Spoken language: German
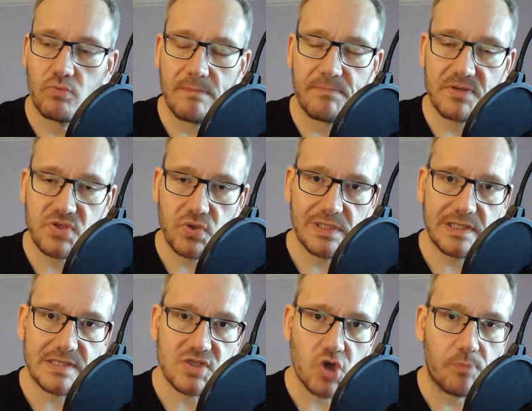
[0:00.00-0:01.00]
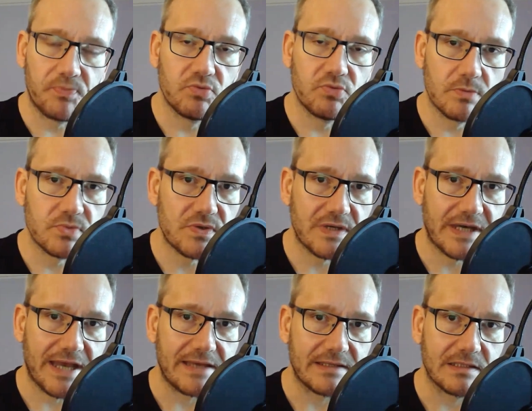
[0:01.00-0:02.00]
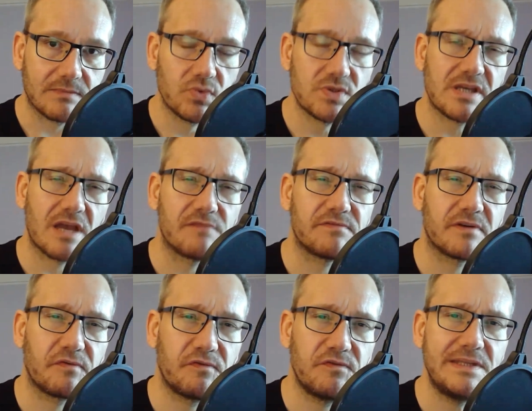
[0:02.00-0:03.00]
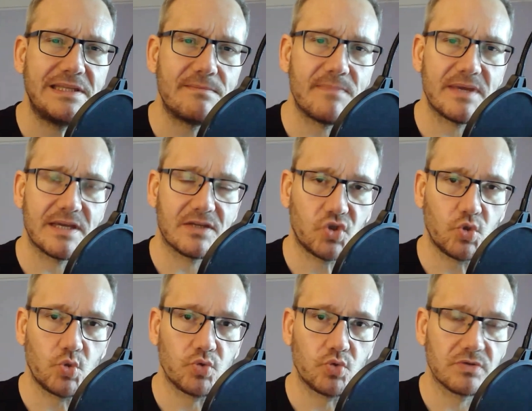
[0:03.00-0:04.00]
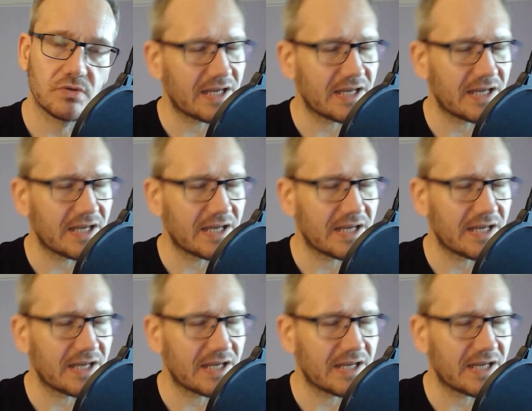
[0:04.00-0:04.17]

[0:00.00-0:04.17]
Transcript: um ein persönliches Optimum zu erreichen, muss ich einfach viel mehr tun.